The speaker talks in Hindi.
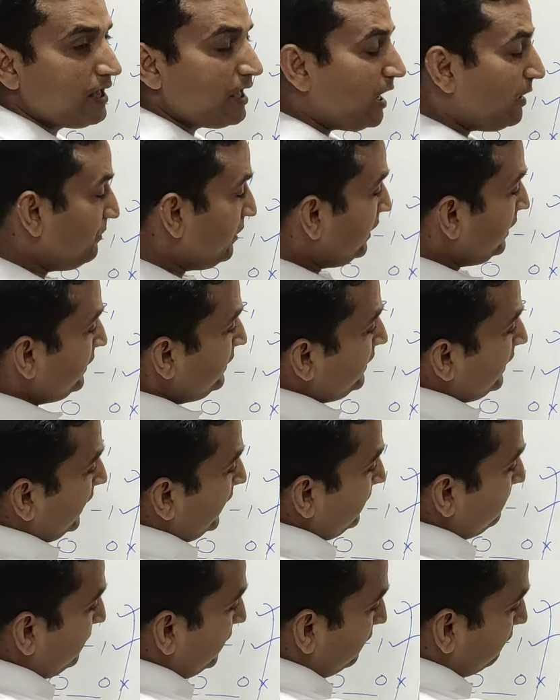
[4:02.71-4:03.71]
हमें ये
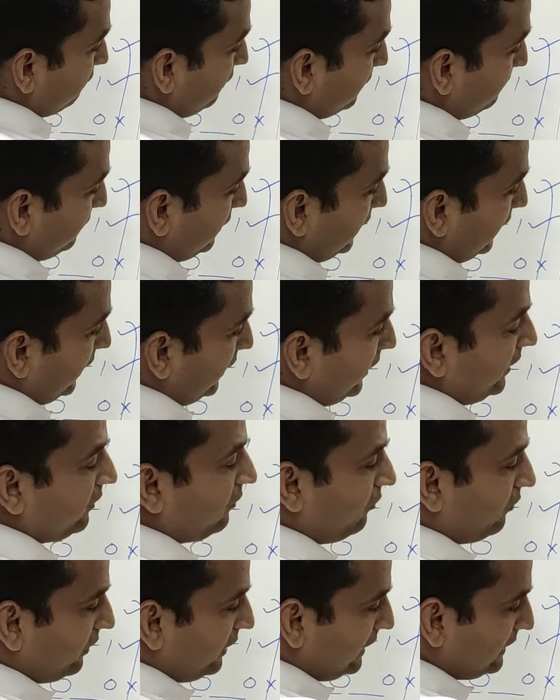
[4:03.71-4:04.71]
एलिमेंट वन बनाना है
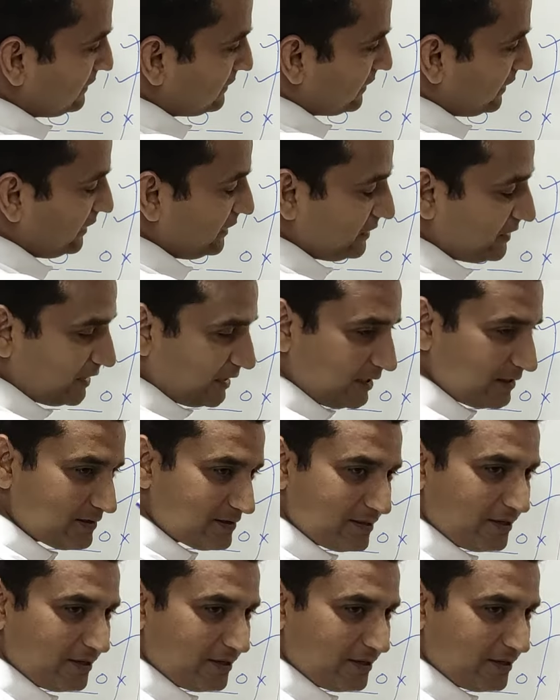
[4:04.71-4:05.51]
और ये इसके नीचे का